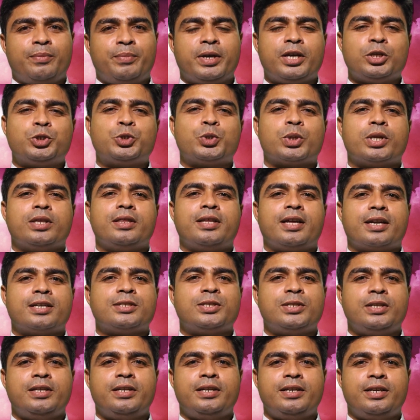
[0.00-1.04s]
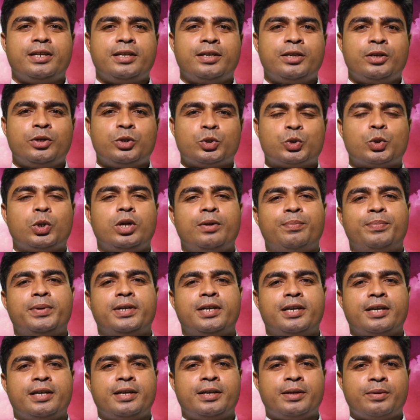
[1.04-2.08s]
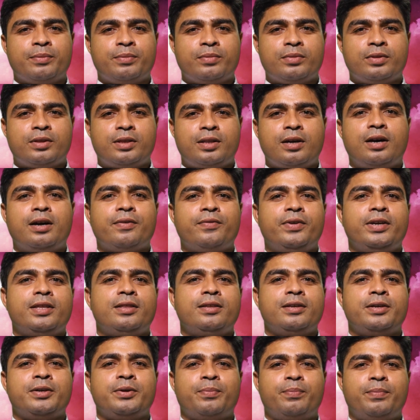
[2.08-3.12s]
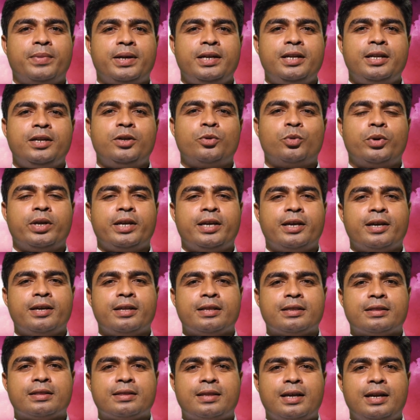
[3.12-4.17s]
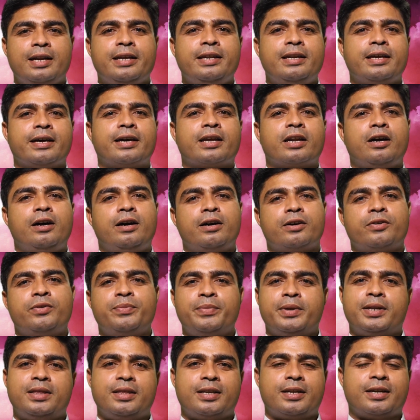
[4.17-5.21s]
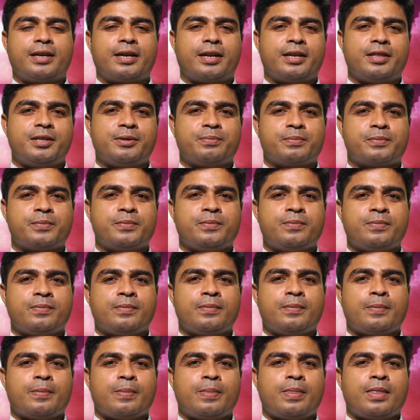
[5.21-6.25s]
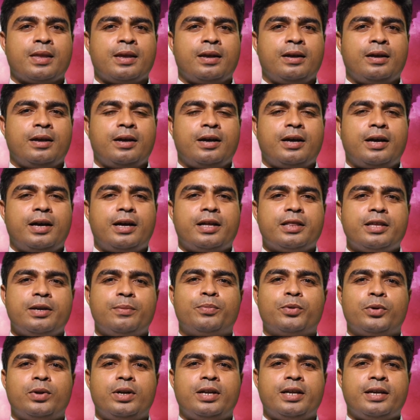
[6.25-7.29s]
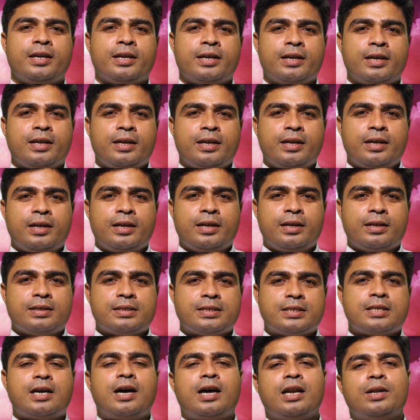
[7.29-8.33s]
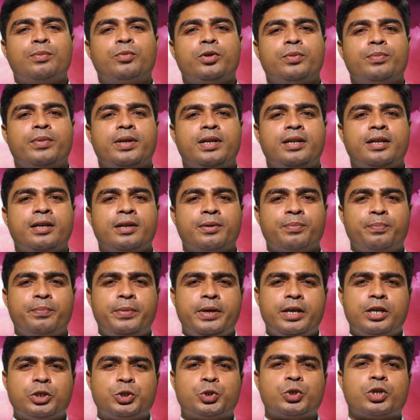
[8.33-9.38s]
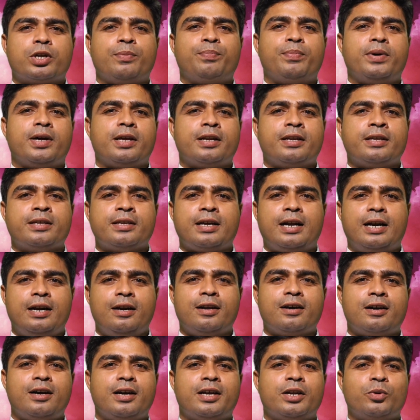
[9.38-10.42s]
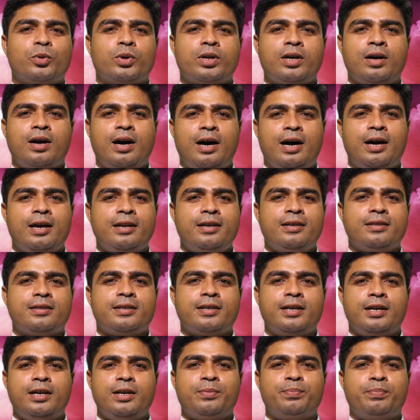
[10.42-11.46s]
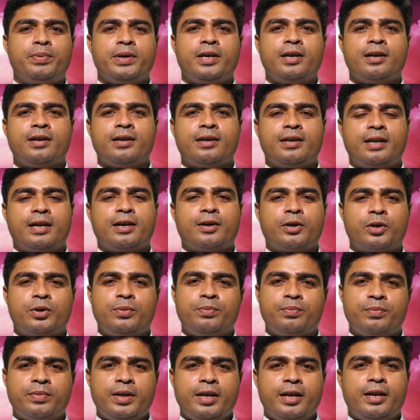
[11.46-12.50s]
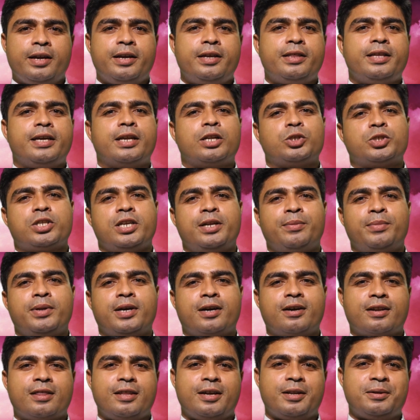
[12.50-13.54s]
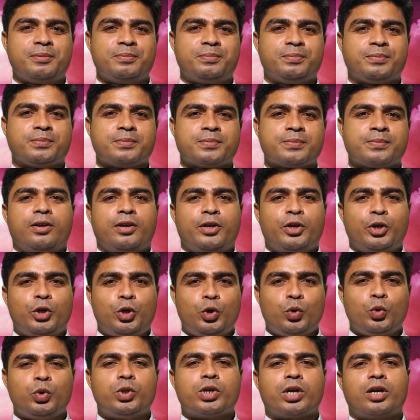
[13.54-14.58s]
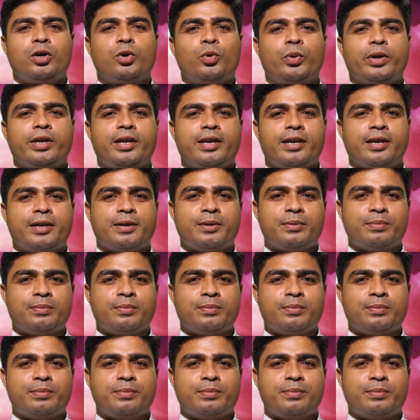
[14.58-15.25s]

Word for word: மிகச்சிறந்த அரசன் என்று சொல்லப்பட்ட தாவீது மன்னனுடைய தலைநகராகவும் இருந்திருக்கிறது அதே போல சால்முன் மன்னன் சிறப்பான அழகான ஒரு ஆலயத்தை எழுப்பிய நகரும் இந்த எருசலேம் நகர்தான் யூதர்களுடைய